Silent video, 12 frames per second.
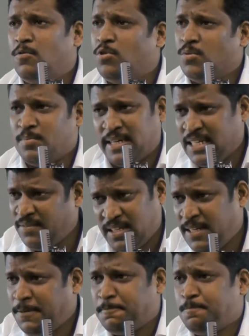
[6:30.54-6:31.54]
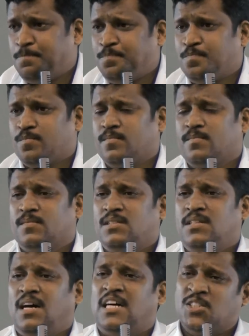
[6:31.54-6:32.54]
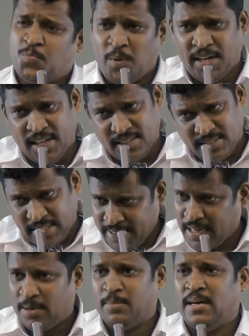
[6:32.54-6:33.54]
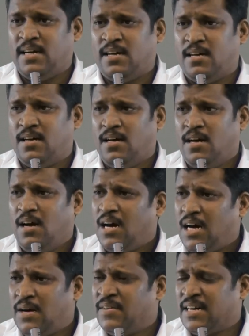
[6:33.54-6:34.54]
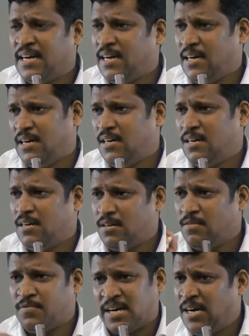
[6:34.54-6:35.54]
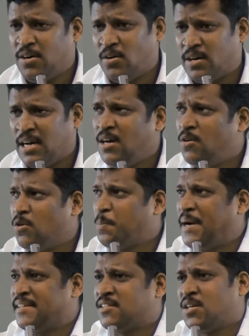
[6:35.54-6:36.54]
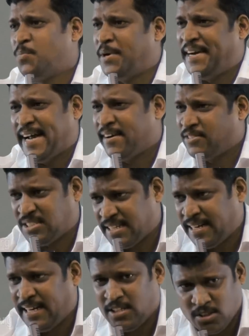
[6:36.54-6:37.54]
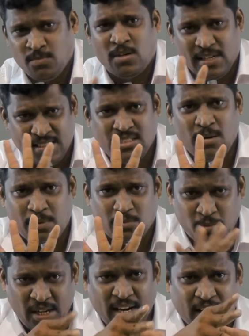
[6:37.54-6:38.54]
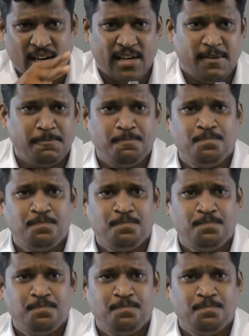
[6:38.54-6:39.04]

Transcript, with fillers: ஒரு மனைவி ஹஸ்பண்டுக்கு தெரியாமல் அவங்க ஃப்ரெண்டோட ஒரு படத்துக்கு போயிட்டாங்கன்னு வச்சுக்கோங்களேன் சும்மா ஒரு எக்ஸாம்பிள் புரியிருக்காங்க